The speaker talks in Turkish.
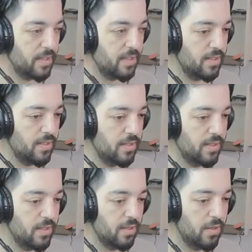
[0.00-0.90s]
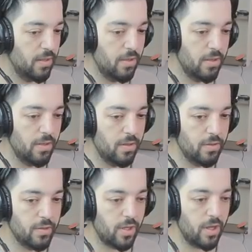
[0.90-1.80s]
Bir dakika.
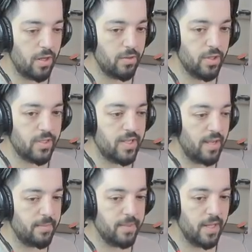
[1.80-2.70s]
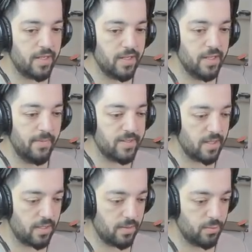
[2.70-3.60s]
Ya yeter bir dakika
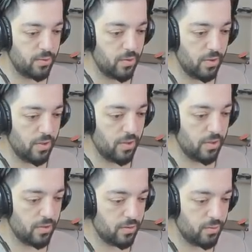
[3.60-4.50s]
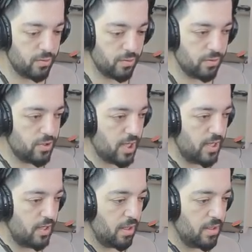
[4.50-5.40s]
nefes alalım dur. Dur dur dur
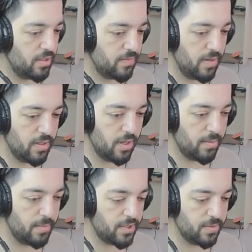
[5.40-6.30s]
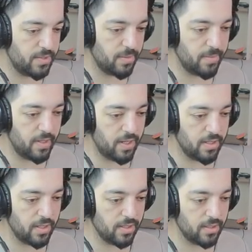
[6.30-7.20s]
C'yi aldık var ya başımıza
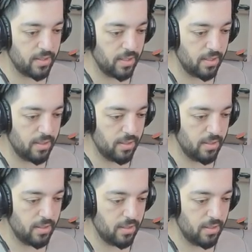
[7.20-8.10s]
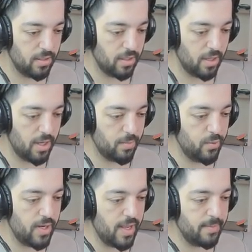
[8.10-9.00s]
bela da aldık ya.
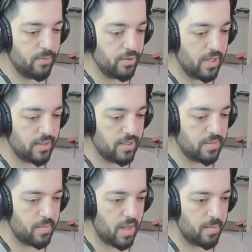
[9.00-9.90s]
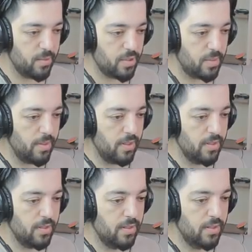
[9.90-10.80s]
E bu ne M4 herkes mermi yok
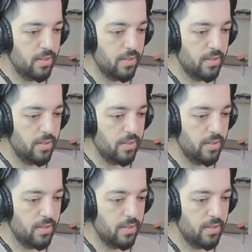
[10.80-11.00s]
ama.